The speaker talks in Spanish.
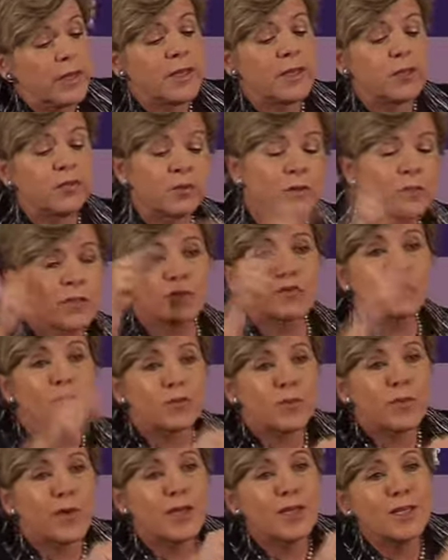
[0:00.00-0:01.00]
Y son
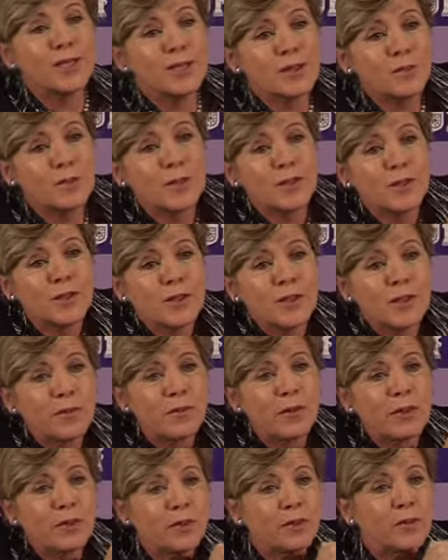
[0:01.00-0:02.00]
esos países
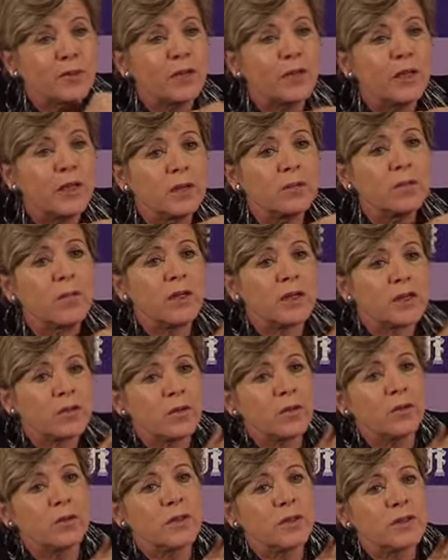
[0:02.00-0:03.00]
precisamente donde el
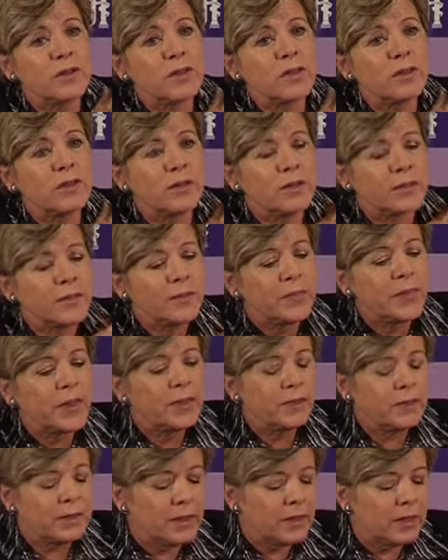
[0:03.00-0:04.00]
embarazo adolescente
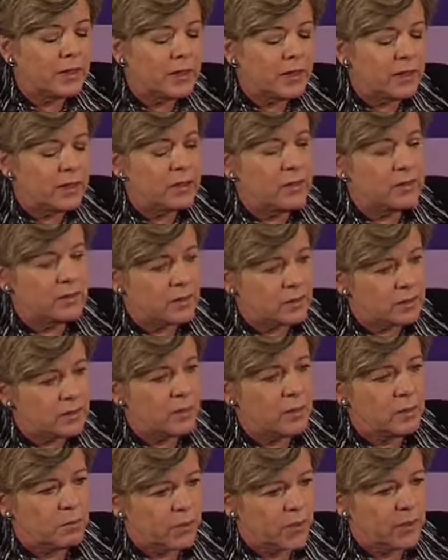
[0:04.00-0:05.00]
tiene
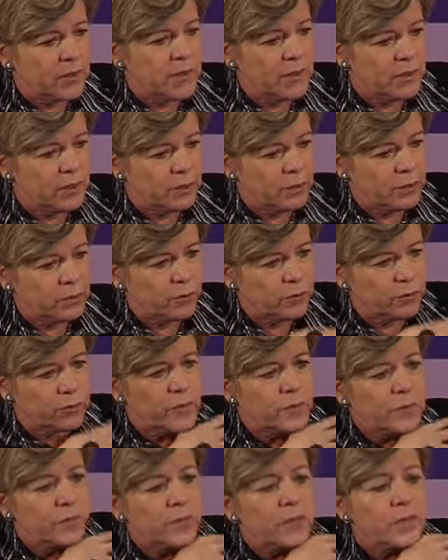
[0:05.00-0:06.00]
índices más altos.
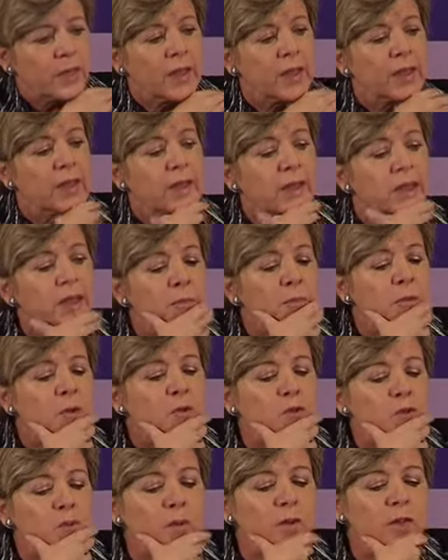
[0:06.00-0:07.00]
Y
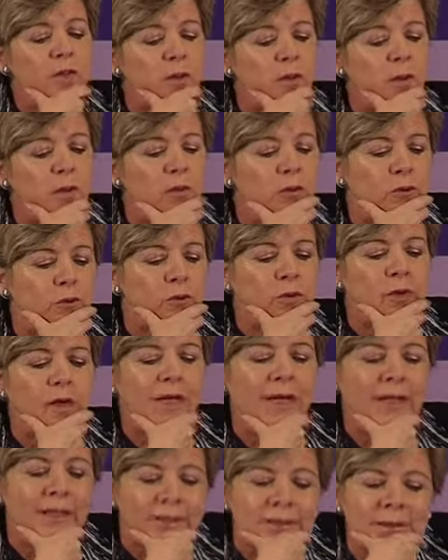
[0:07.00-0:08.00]
por supuesto el otro
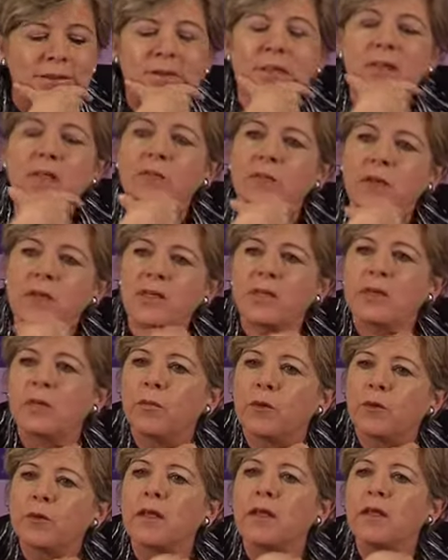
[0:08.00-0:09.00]
gran tema es la
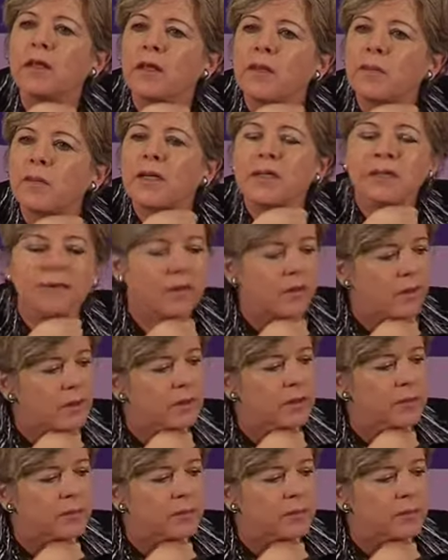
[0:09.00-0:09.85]
mortalidad materna.